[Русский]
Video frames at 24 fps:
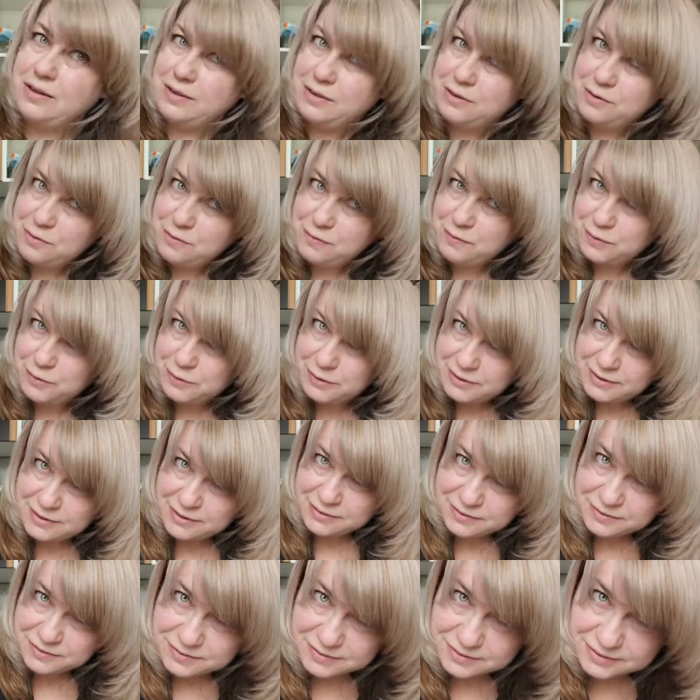Ну вот,
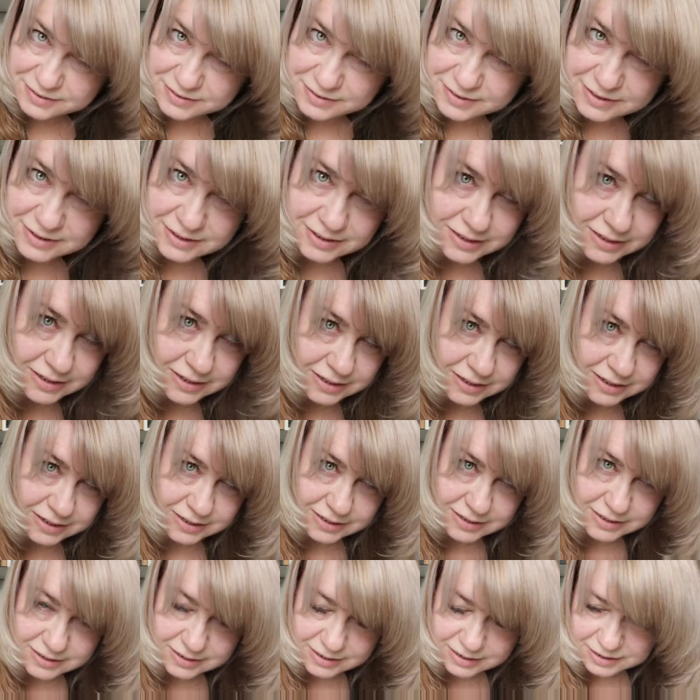
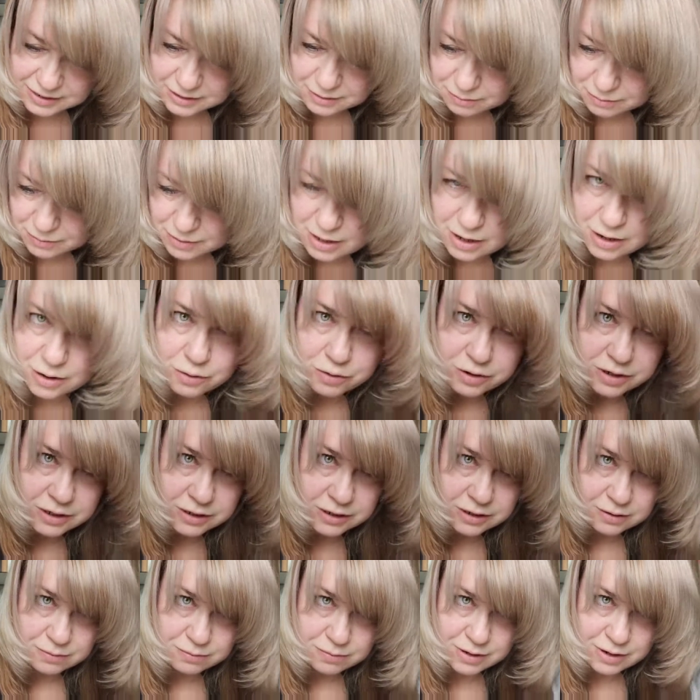с таким
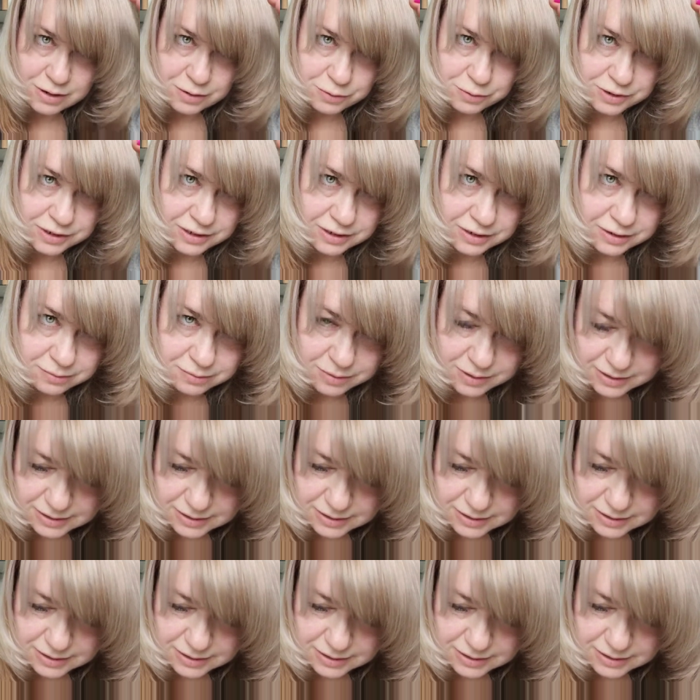легким-легким